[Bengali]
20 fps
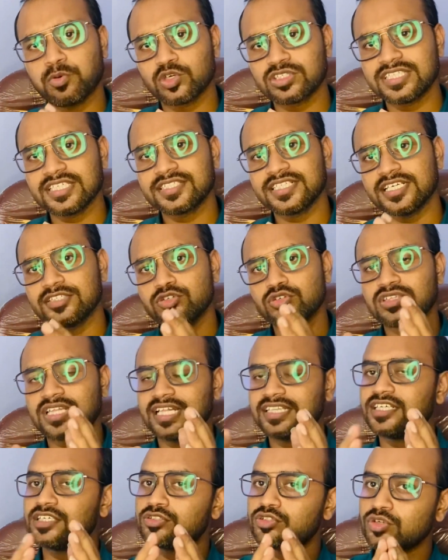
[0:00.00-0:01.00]
পড়তে চাইছো
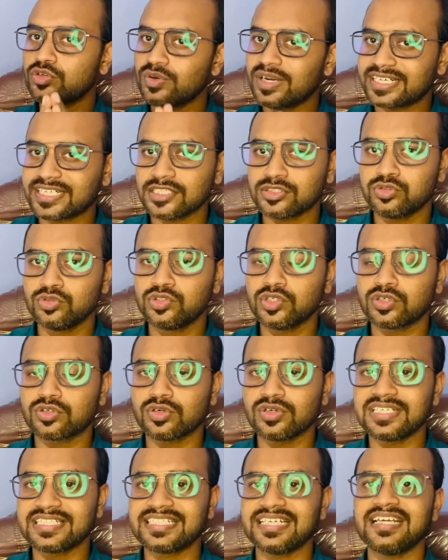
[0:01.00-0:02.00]
তাদের জন্য একটা সুযোগ
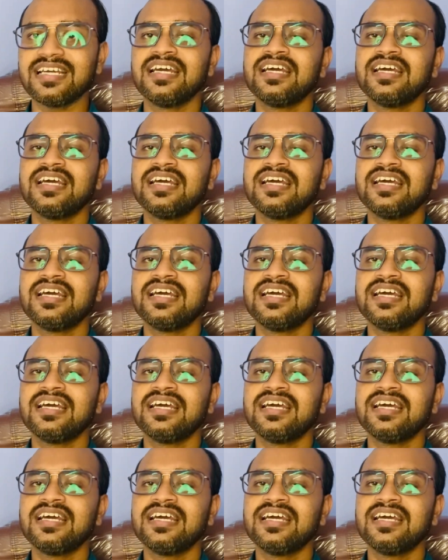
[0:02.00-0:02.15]
রয়েছে